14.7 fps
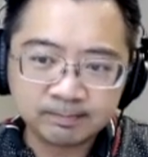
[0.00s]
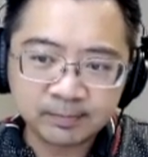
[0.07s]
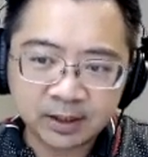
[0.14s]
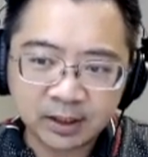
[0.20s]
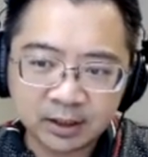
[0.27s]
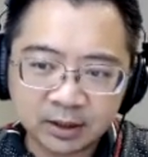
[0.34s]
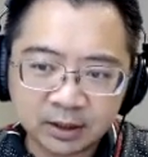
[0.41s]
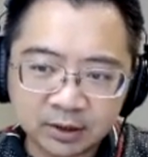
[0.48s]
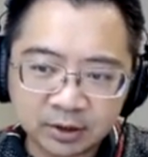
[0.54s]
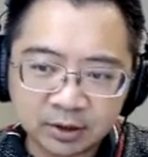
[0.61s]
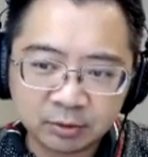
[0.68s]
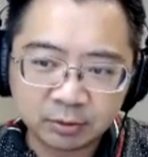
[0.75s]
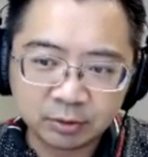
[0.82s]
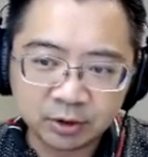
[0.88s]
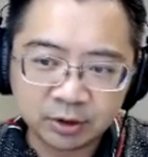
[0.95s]
看起来似
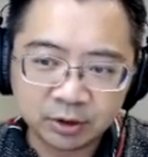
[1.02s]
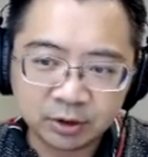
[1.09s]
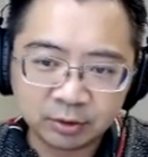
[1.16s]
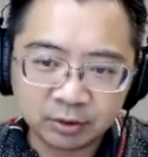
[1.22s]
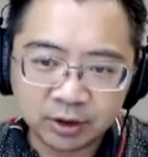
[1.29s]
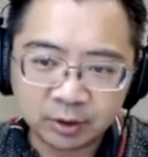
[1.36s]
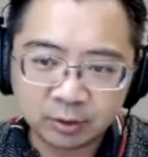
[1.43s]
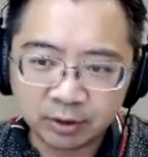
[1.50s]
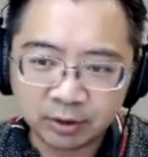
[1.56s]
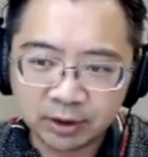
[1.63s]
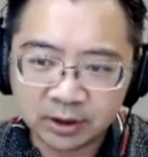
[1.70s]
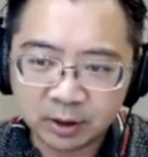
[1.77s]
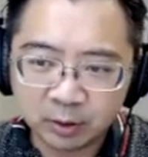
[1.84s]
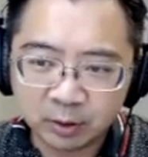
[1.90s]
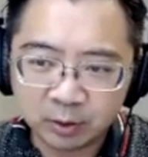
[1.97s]
乎是有机会
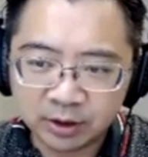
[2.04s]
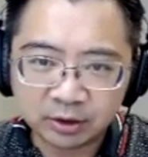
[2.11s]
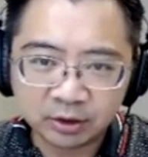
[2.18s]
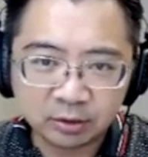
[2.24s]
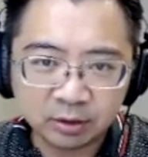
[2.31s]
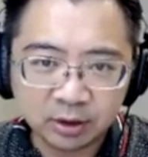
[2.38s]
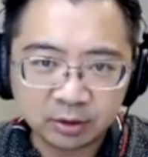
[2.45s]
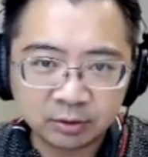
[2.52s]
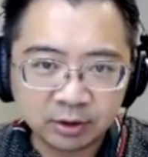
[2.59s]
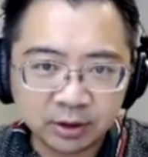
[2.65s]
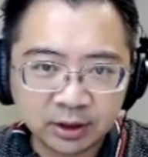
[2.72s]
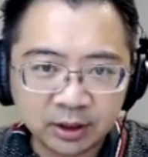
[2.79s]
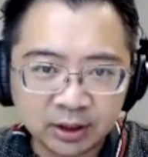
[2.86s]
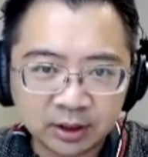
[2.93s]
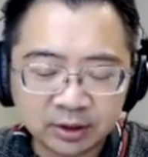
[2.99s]
再往下走啊！如果你
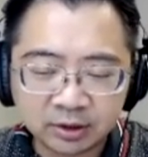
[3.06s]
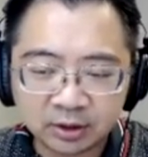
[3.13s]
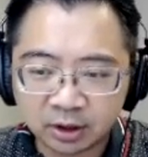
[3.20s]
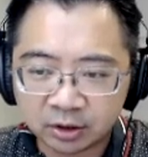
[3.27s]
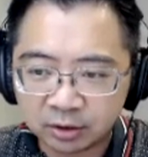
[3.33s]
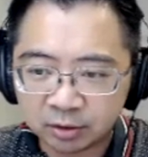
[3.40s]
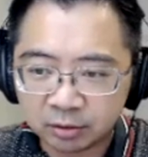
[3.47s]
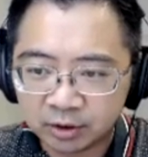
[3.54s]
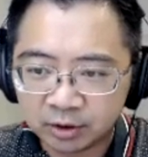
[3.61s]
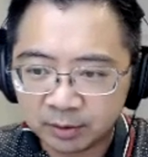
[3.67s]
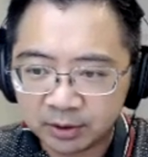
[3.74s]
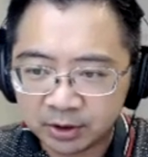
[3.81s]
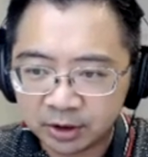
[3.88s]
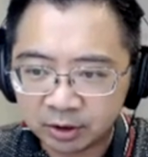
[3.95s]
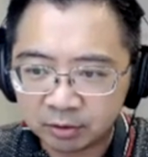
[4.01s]
看这个四小时图，这
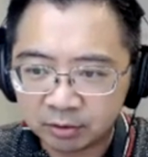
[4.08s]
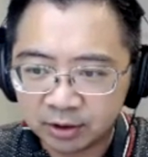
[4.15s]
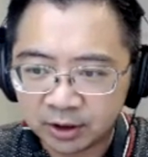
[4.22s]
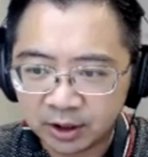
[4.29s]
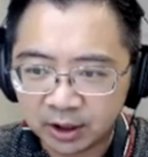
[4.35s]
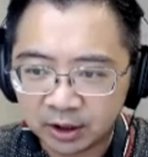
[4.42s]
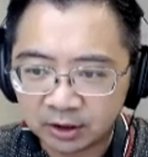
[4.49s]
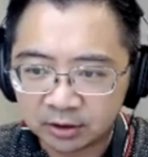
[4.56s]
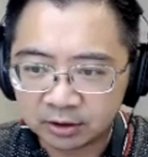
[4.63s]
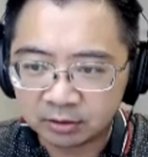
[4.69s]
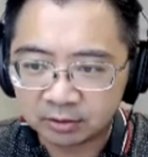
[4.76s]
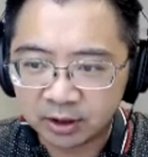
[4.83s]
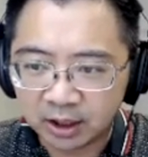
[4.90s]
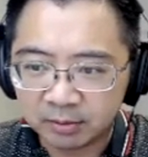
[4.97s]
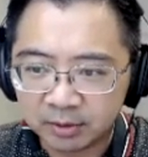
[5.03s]
边其实出现两个这
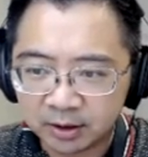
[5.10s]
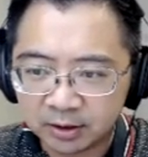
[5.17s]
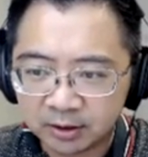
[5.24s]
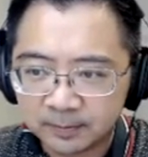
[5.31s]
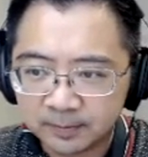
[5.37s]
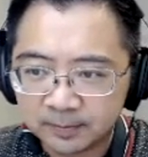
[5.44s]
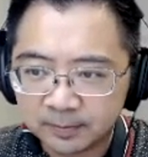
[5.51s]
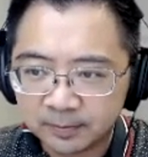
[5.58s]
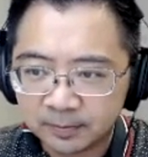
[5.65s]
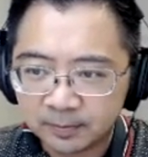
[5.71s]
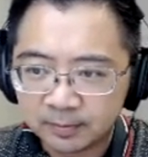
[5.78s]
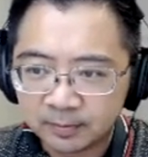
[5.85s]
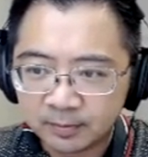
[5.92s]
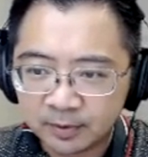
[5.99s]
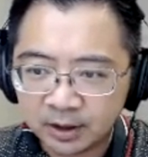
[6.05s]
种 diamond，
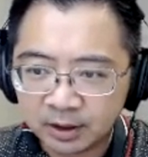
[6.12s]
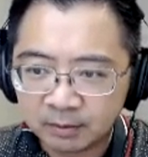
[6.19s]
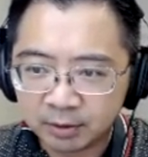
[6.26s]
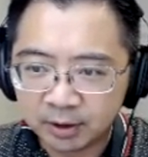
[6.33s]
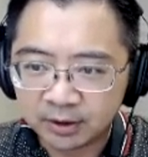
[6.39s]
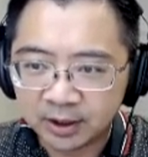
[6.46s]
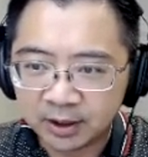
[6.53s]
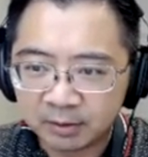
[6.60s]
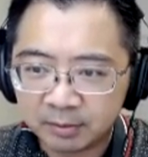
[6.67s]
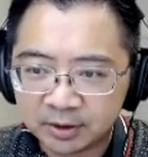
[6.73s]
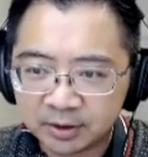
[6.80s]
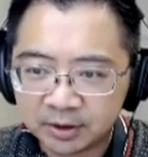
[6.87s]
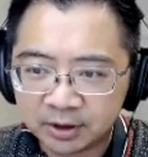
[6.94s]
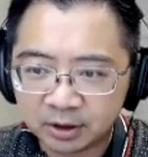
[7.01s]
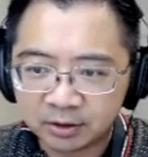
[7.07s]
你看 blood diamond
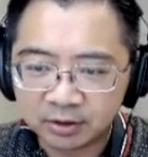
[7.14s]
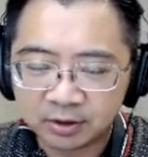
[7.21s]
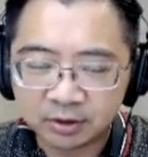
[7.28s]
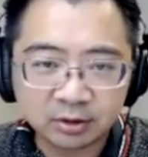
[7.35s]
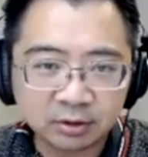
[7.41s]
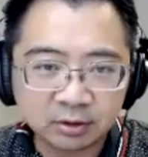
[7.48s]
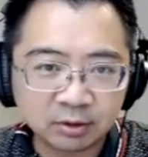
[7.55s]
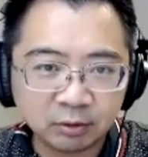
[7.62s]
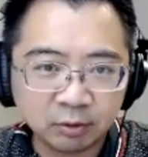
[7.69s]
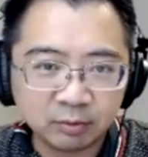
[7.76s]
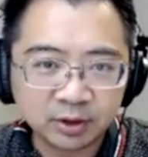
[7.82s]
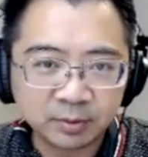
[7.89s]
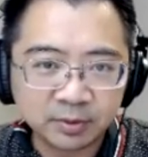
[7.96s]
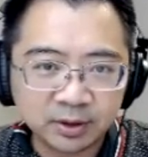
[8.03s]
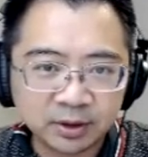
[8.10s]
四小时，我们
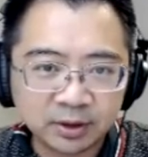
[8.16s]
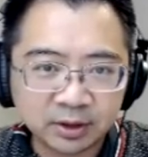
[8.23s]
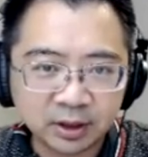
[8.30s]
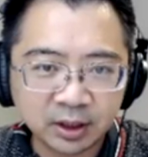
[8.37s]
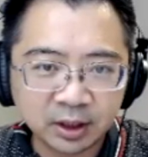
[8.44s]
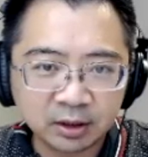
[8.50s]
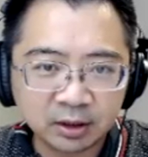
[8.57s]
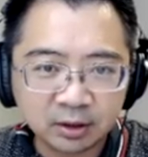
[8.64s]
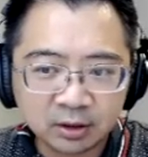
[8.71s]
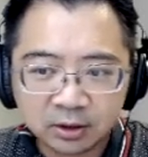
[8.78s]
这边的信号。